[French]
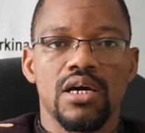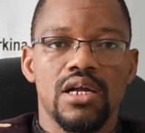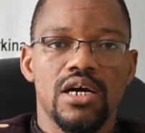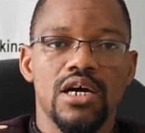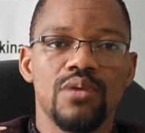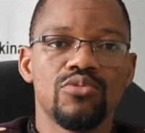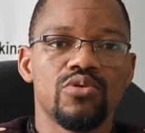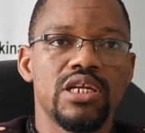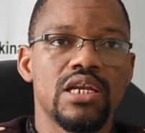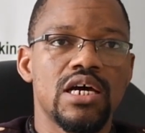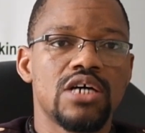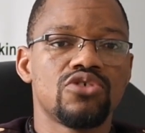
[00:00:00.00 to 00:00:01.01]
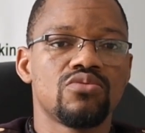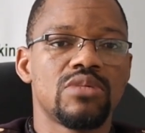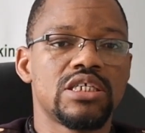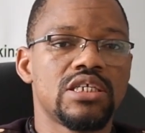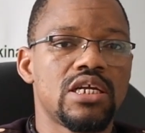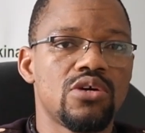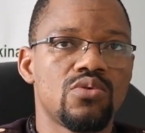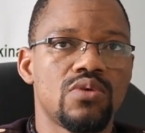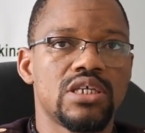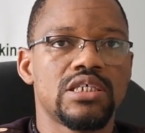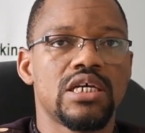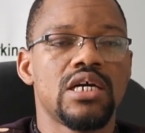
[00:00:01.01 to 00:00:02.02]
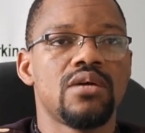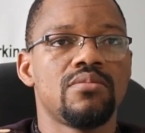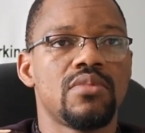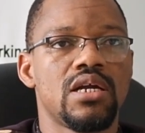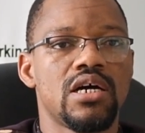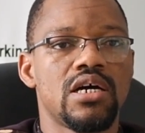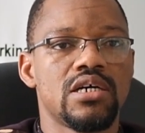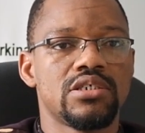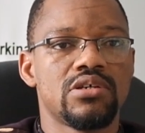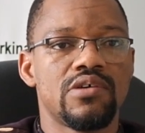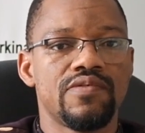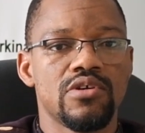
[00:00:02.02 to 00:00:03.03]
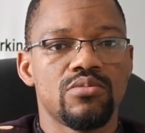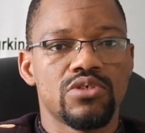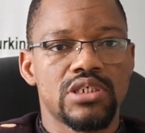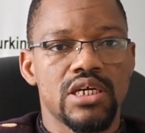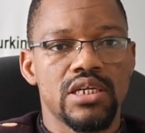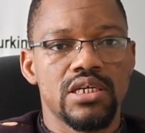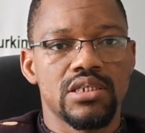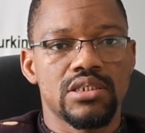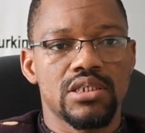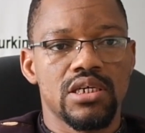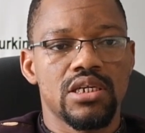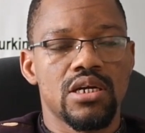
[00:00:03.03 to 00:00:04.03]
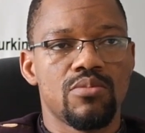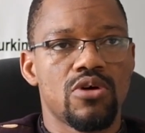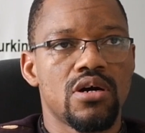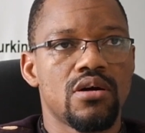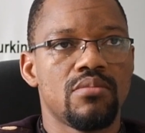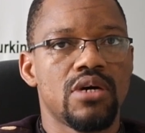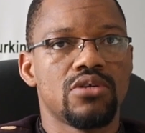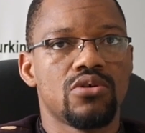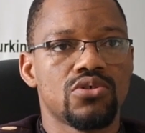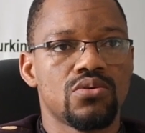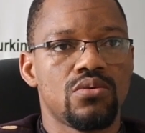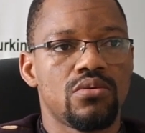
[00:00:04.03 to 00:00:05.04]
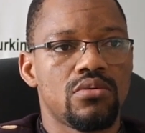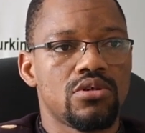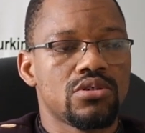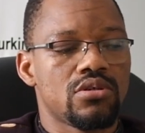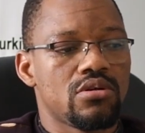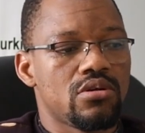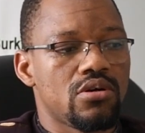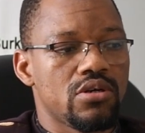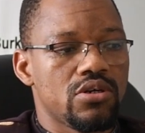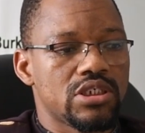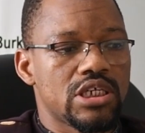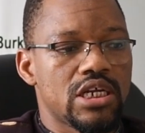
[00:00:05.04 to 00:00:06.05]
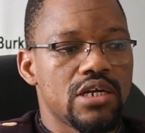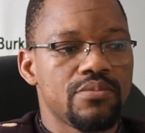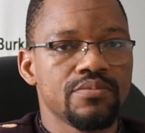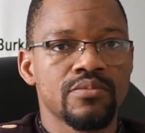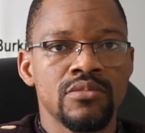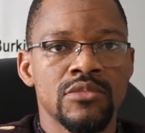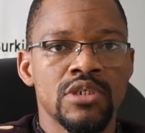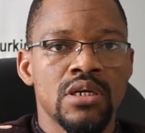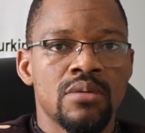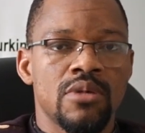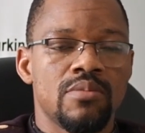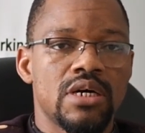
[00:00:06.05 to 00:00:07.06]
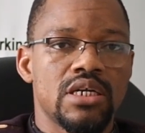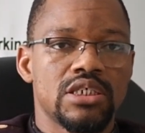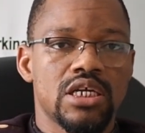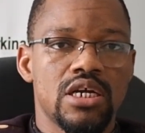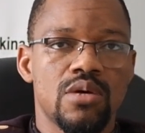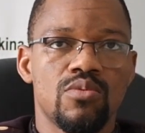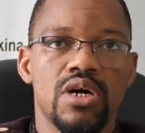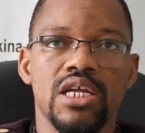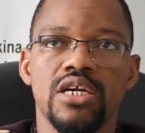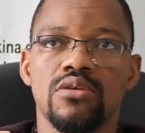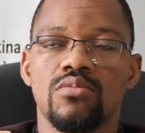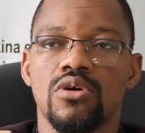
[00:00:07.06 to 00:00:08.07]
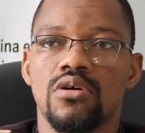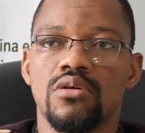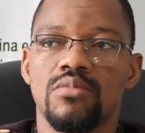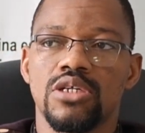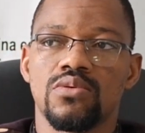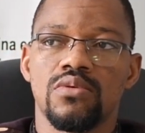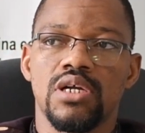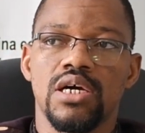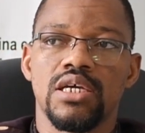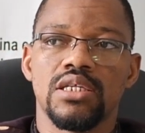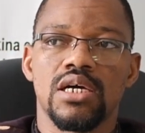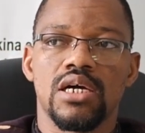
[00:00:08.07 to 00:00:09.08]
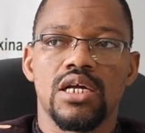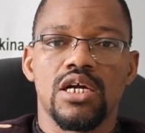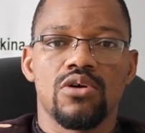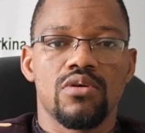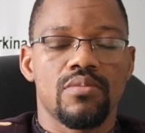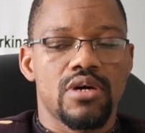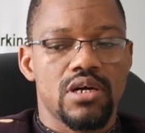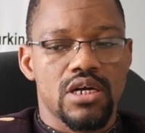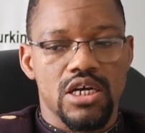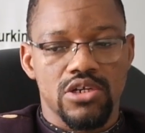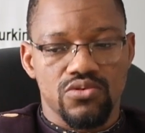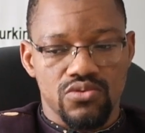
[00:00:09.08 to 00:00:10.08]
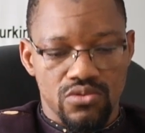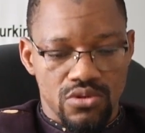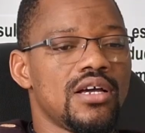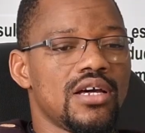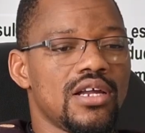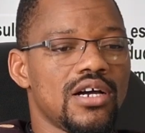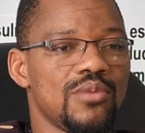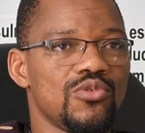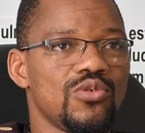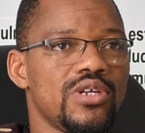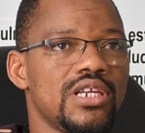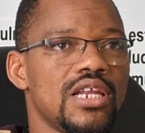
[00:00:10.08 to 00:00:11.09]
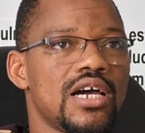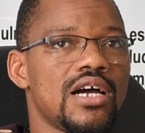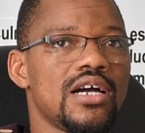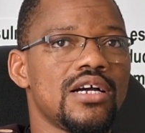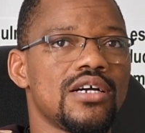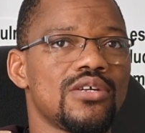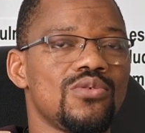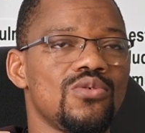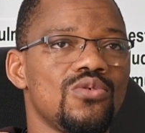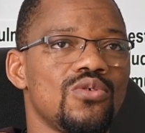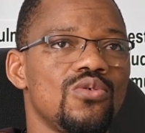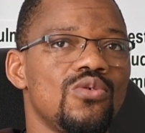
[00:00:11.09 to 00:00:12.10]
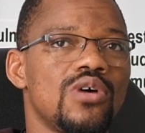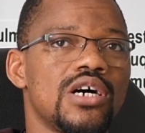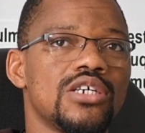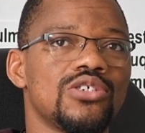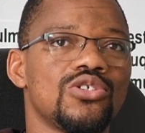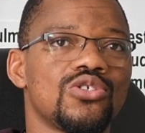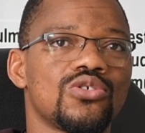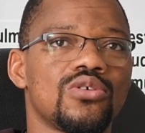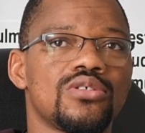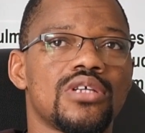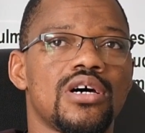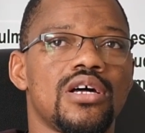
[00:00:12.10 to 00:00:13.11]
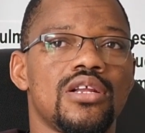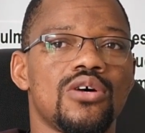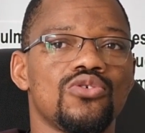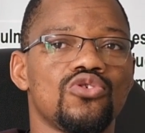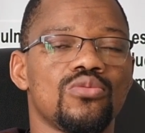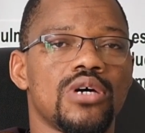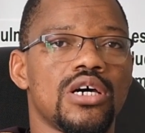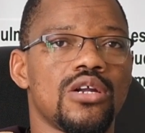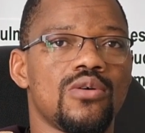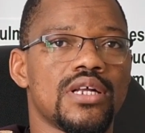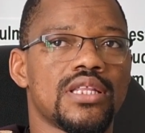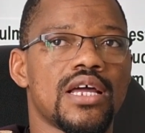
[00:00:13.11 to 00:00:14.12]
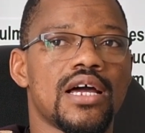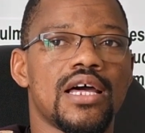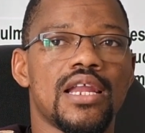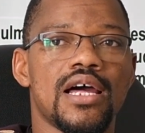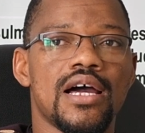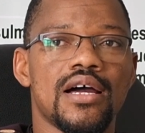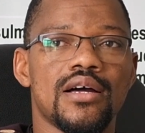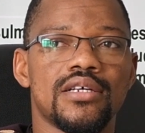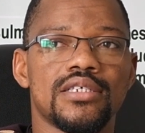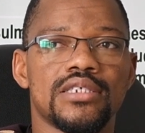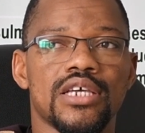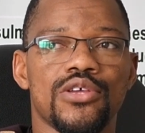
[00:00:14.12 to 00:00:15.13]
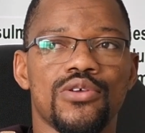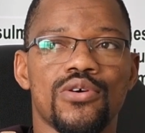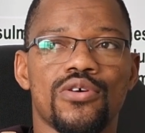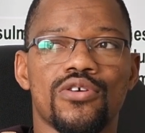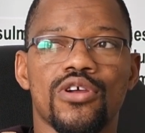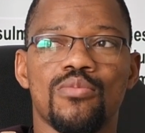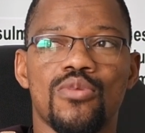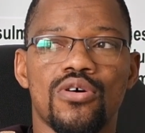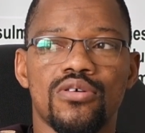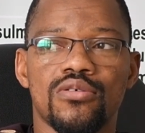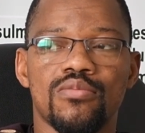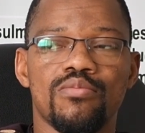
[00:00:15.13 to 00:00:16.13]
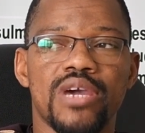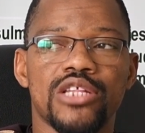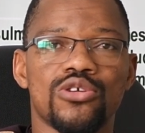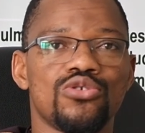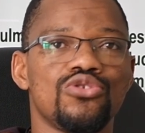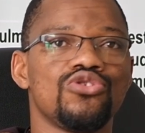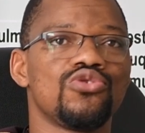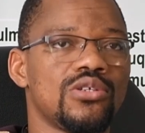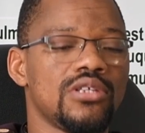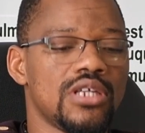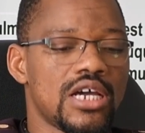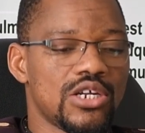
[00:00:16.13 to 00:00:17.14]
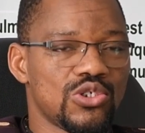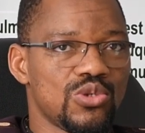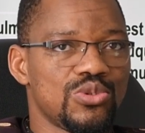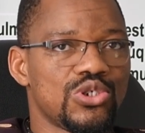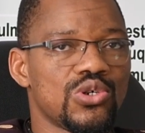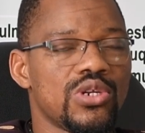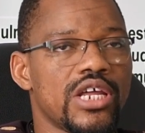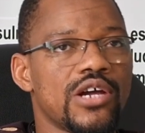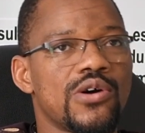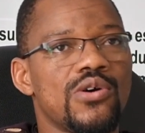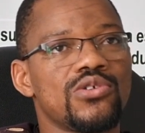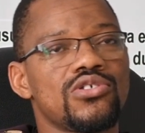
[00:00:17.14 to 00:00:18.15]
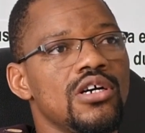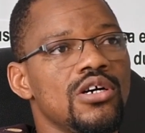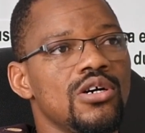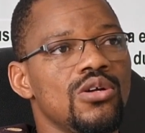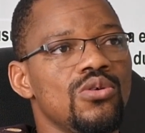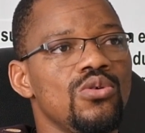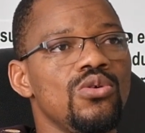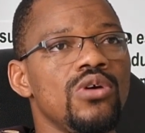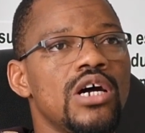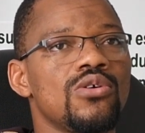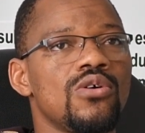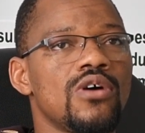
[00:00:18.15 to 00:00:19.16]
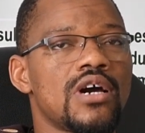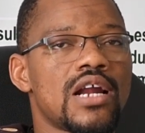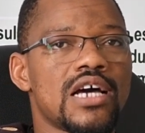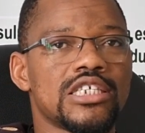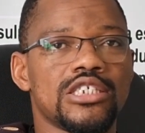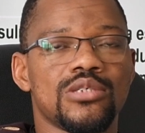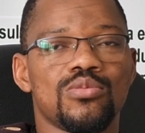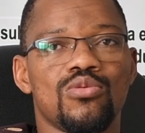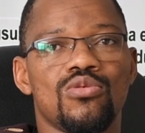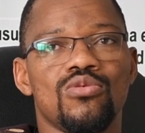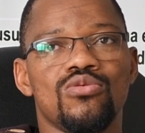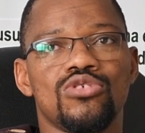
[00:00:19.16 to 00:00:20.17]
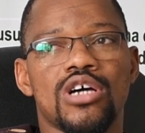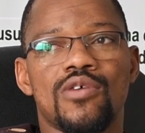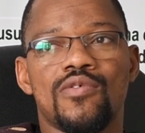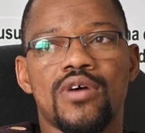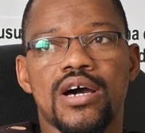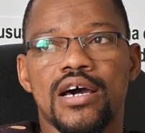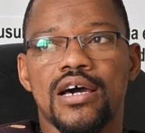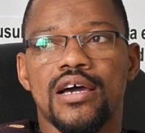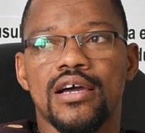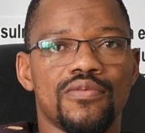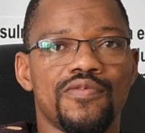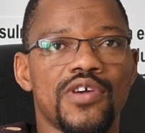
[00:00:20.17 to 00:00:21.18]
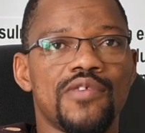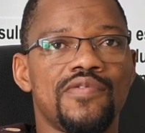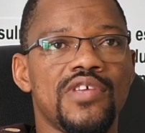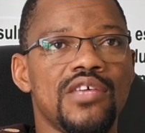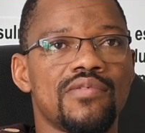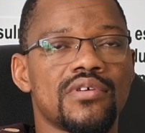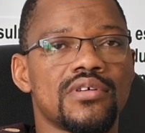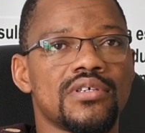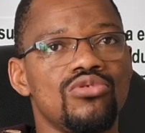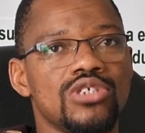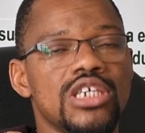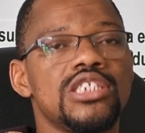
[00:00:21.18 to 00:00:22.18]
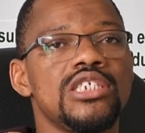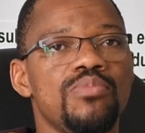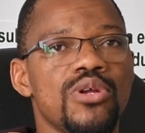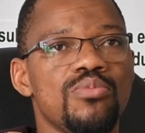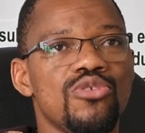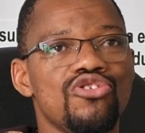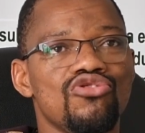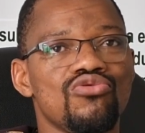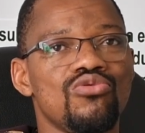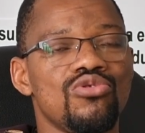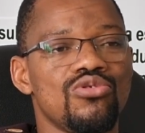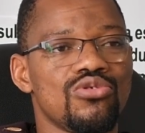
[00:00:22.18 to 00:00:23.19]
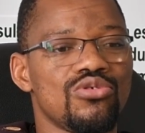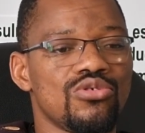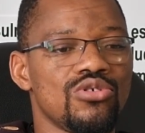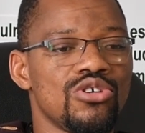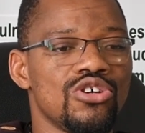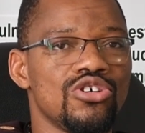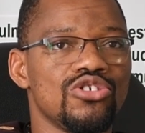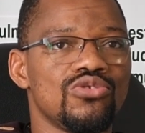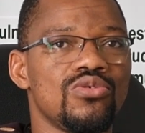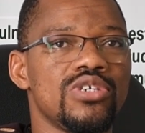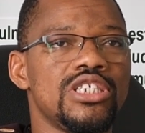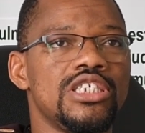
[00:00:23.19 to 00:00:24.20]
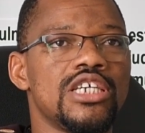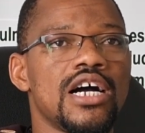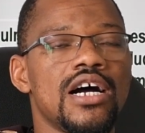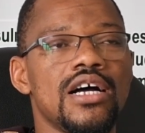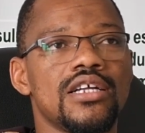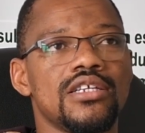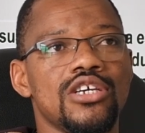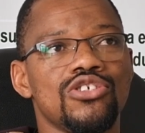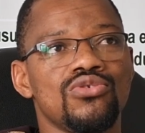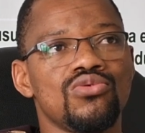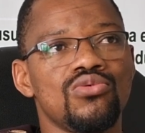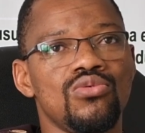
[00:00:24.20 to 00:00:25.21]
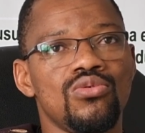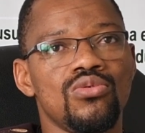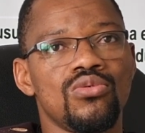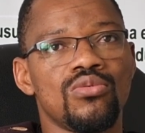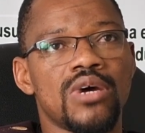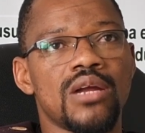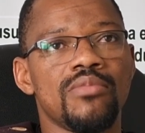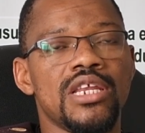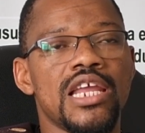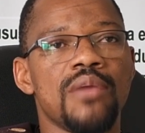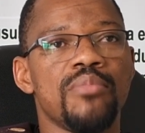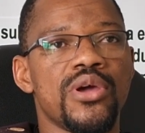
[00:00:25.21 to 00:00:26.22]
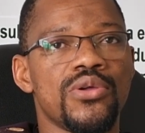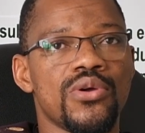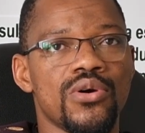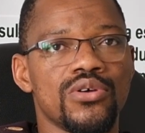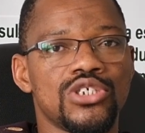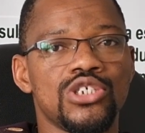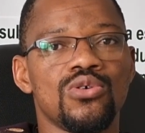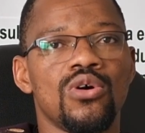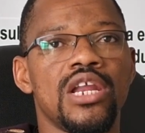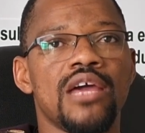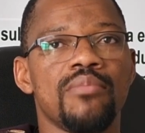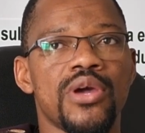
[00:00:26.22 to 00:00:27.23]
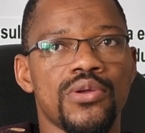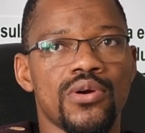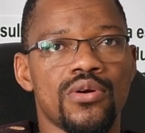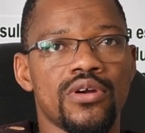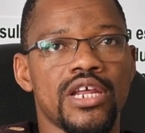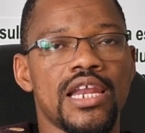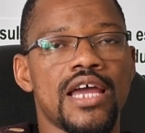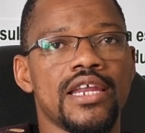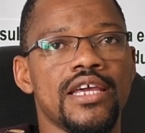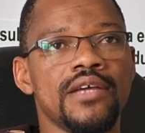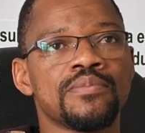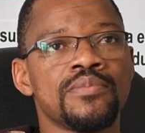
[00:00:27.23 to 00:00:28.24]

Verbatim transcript: alhamdulillah suma wa salam ala asrafil mursalin Sayyidina muhammad rasulullah sallallahu alaihi wasallam abad salamu alaikum wa rahmatullahi ta'ala wa barakatuh alhamdulillah toutes nos louanges sont à Allah subhanahu wa ta'ala seigneur du monde, maître du jour de la rétribution des comptes nous lui rendons grâce pour nous avoir fait vivre ces dix premiers jours de Zulhijjah, des jours parmi les meilleurs, sinon les meilleurs de l'année